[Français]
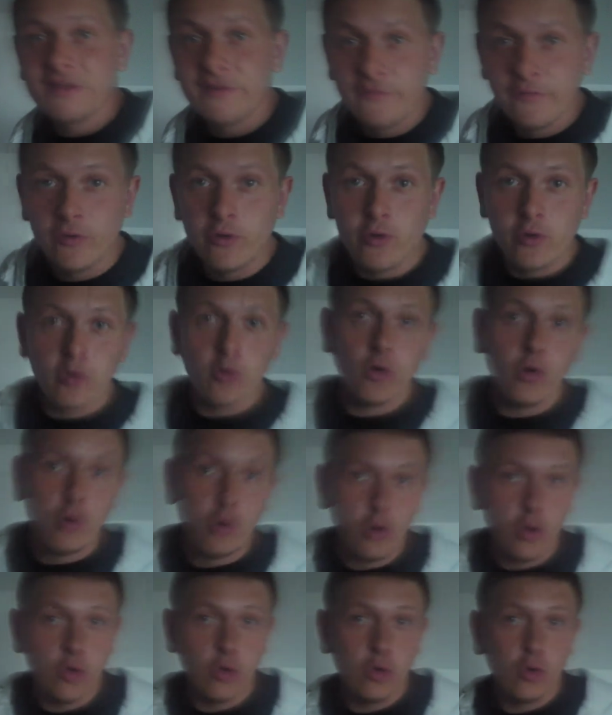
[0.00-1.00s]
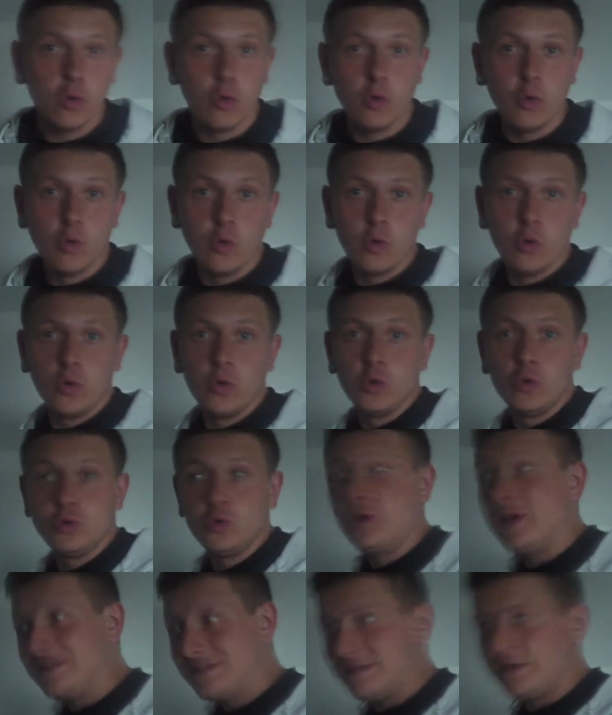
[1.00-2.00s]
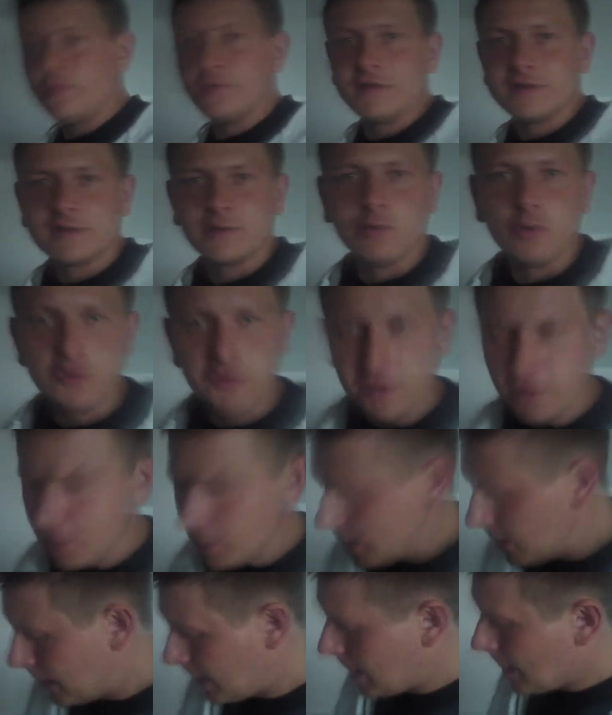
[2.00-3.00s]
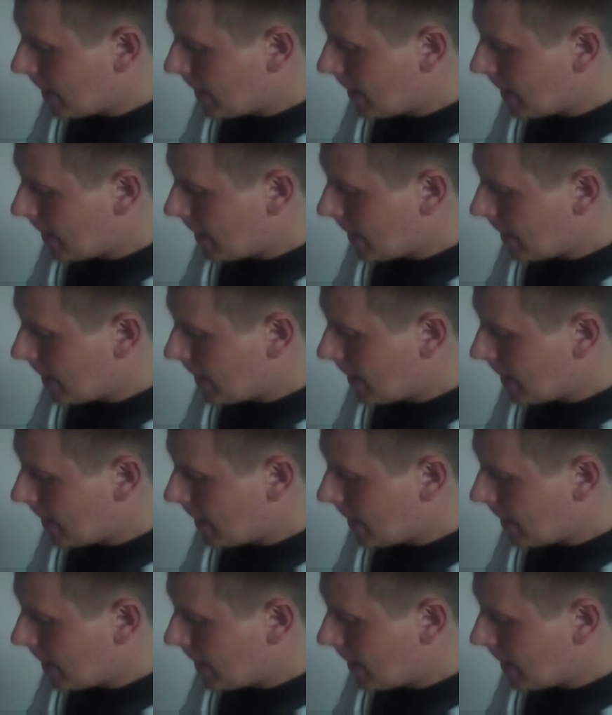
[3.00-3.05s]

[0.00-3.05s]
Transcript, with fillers: saveur euh, de la cervoiserie bretonne,